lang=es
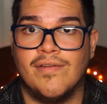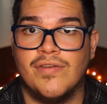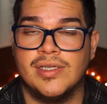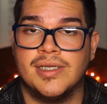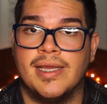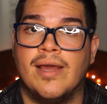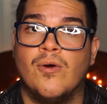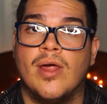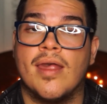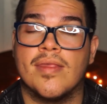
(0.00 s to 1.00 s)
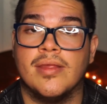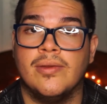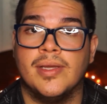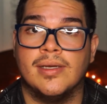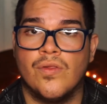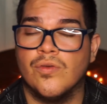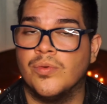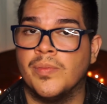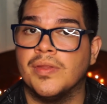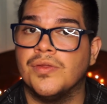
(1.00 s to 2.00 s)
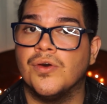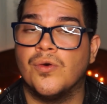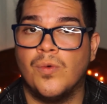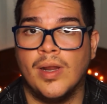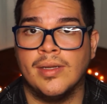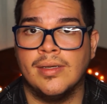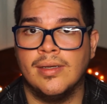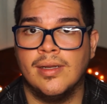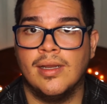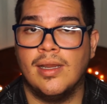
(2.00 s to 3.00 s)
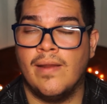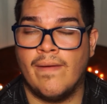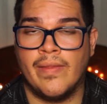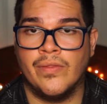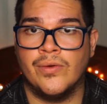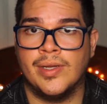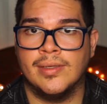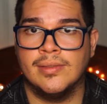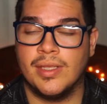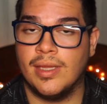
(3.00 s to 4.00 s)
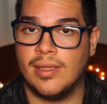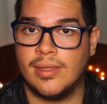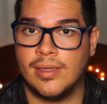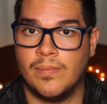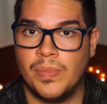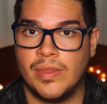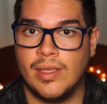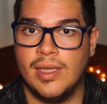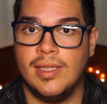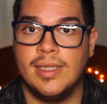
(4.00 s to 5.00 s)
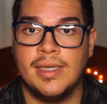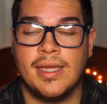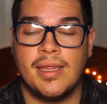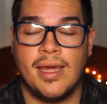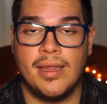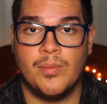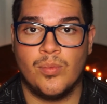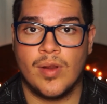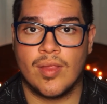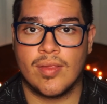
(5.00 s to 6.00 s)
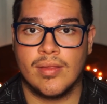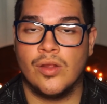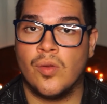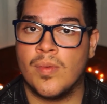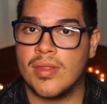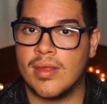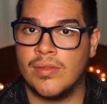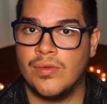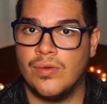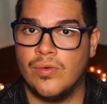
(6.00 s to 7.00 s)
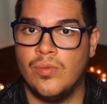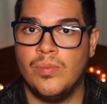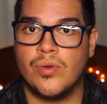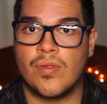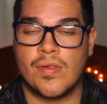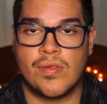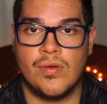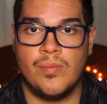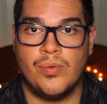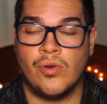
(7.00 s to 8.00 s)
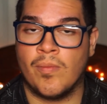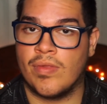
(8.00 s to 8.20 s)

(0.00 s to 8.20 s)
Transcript: de la fecha de la boda de Silvia, su prometido Juan la abandona y esta es detenida días después, comenzando un proceso por